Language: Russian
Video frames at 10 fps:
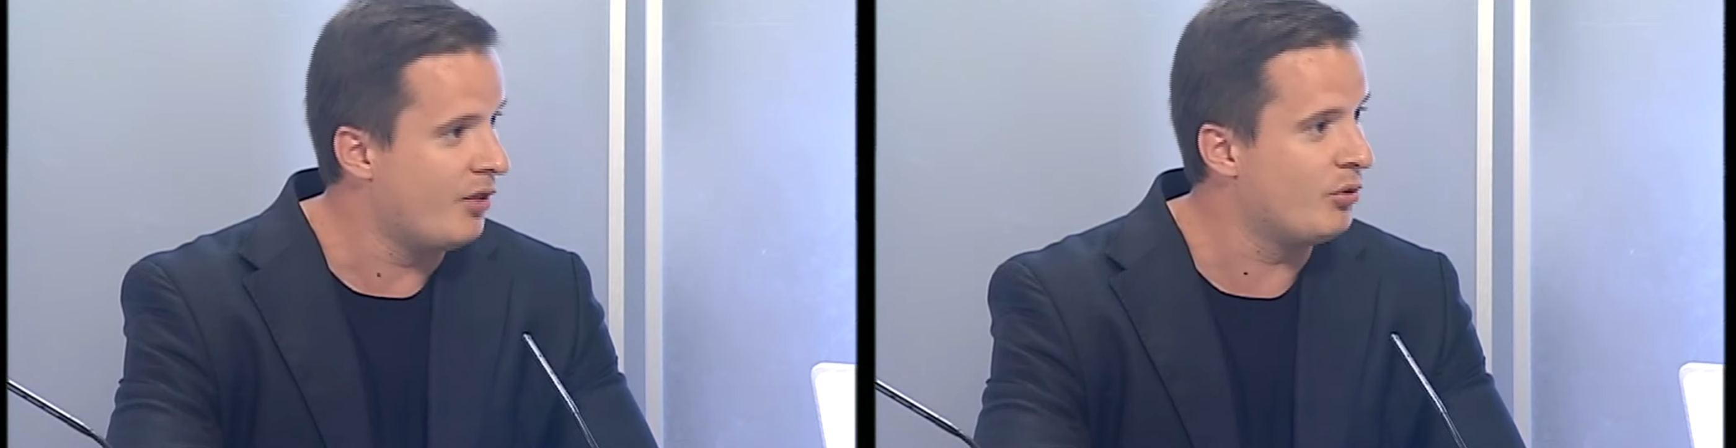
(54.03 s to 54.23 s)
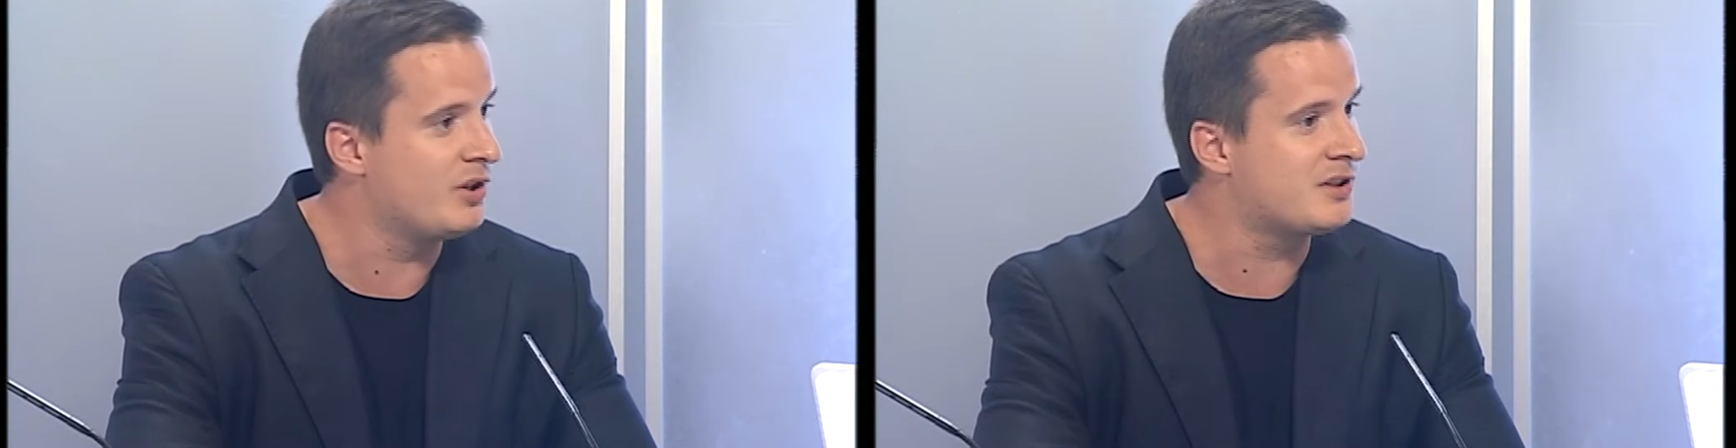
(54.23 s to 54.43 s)

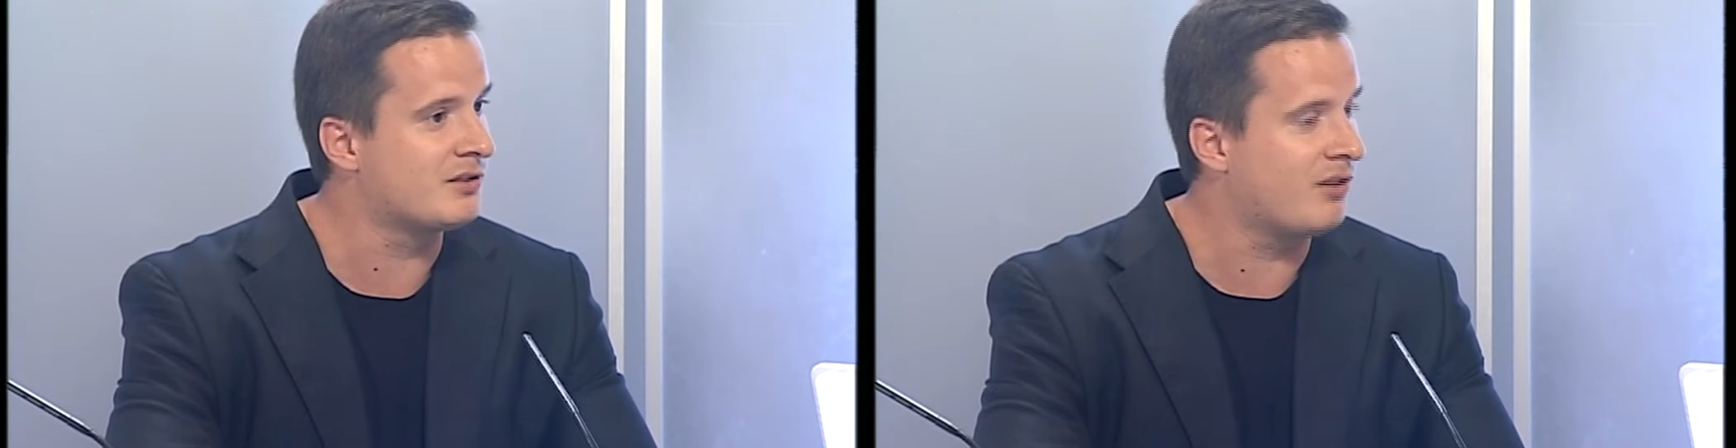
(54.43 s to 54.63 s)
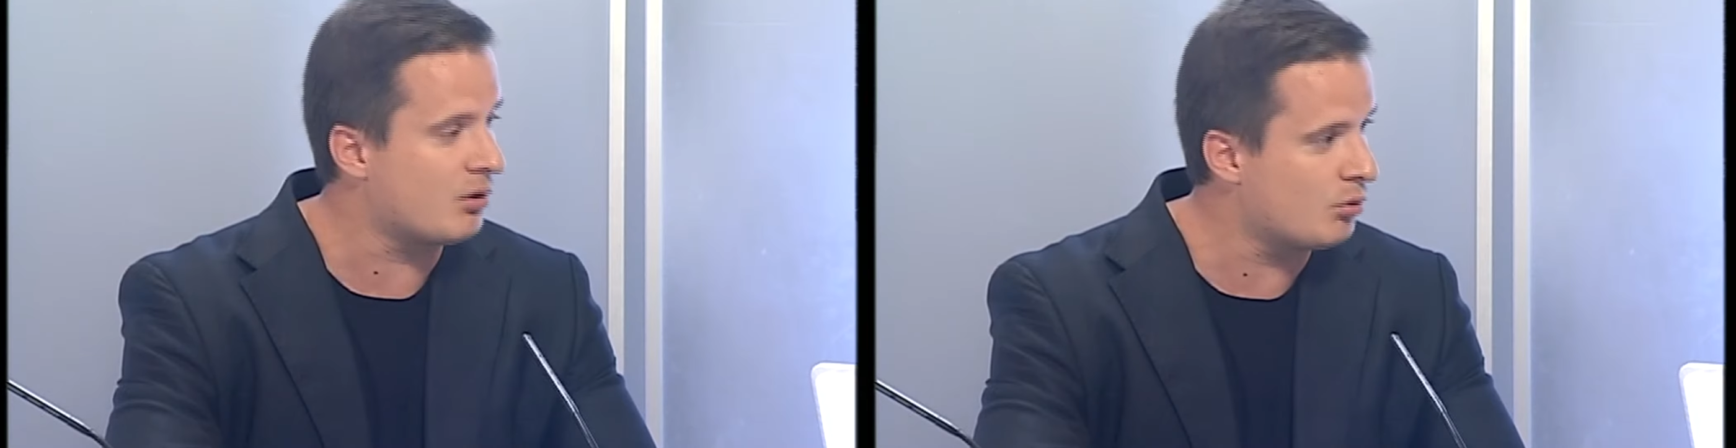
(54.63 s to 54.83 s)
Но эти
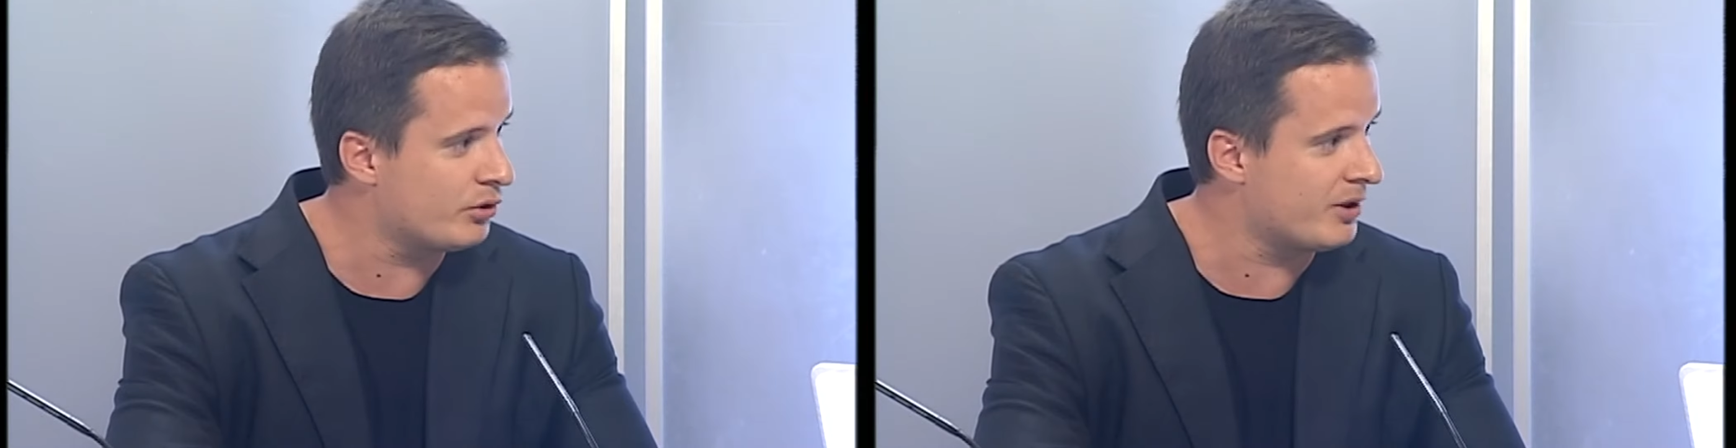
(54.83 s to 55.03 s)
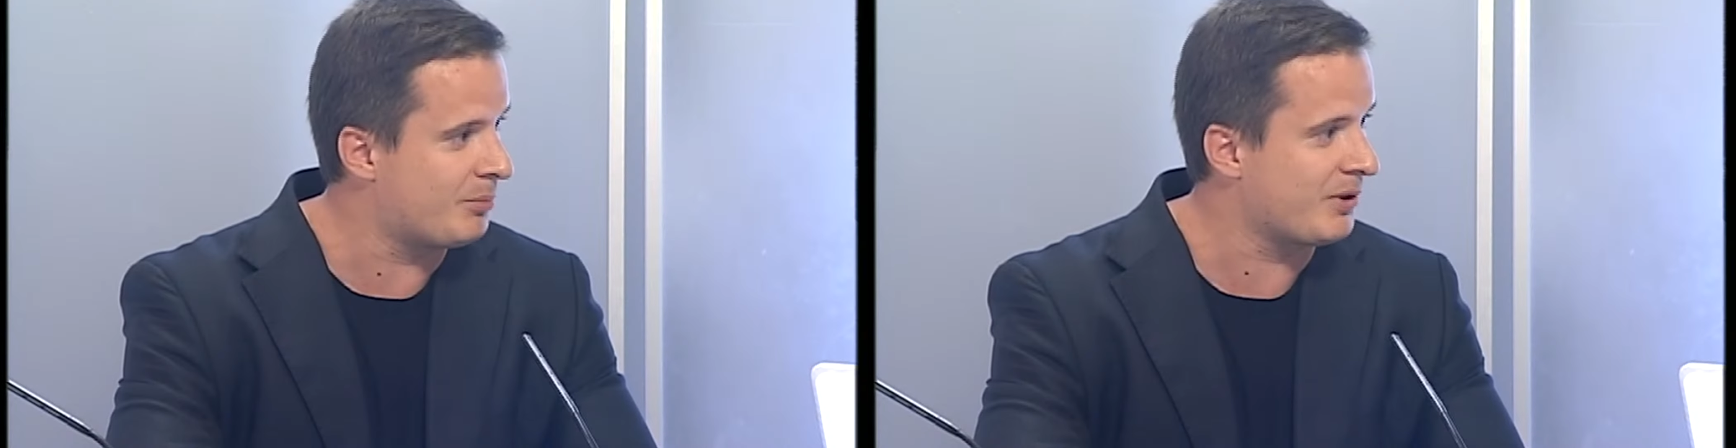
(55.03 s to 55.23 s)
два года,